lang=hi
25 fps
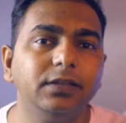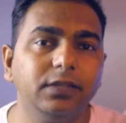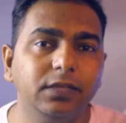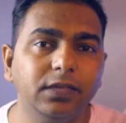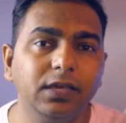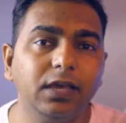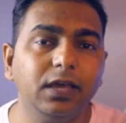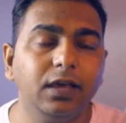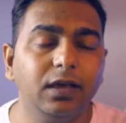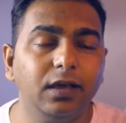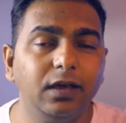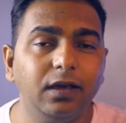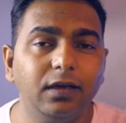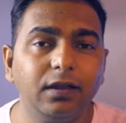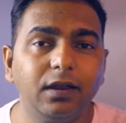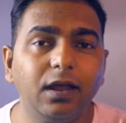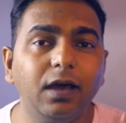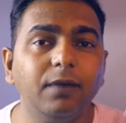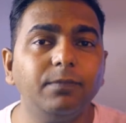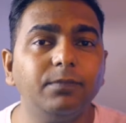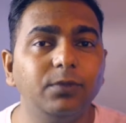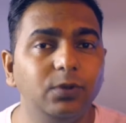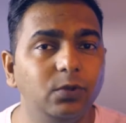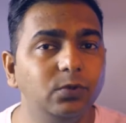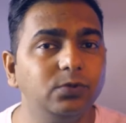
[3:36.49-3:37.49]
ठीक है अगर
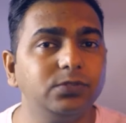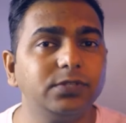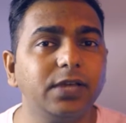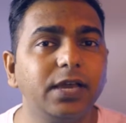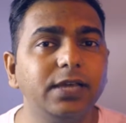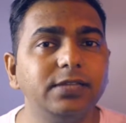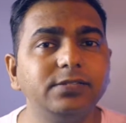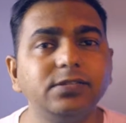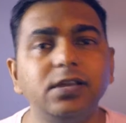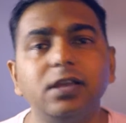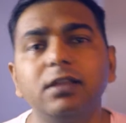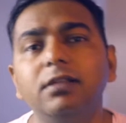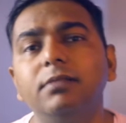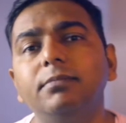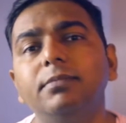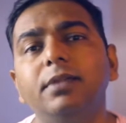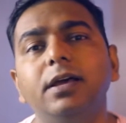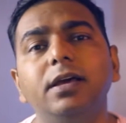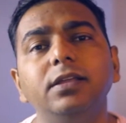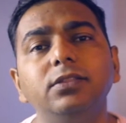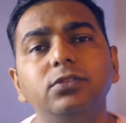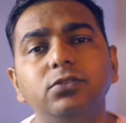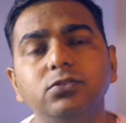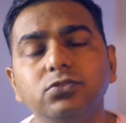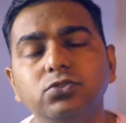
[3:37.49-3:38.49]
आप न्यूज़ का ही चैनल
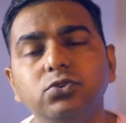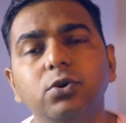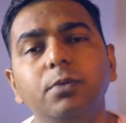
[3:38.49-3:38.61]
बनाएं तो